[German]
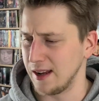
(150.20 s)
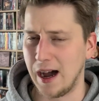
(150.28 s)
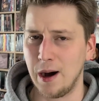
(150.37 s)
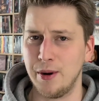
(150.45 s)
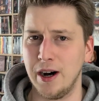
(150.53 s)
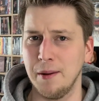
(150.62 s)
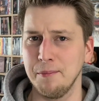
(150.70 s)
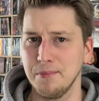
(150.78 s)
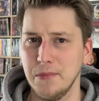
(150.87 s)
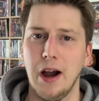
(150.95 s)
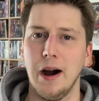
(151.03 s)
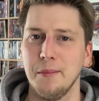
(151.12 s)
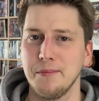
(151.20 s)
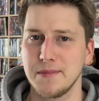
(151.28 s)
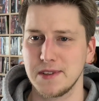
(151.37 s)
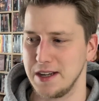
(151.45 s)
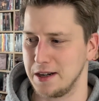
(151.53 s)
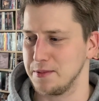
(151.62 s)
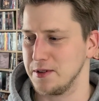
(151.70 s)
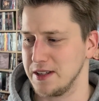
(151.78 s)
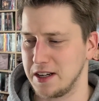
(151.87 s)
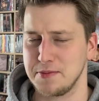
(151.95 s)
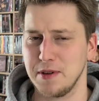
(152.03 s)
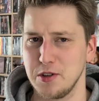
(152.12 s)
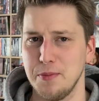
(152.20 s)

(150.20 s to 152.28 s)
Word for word: Aber ja, sage sag ich mal,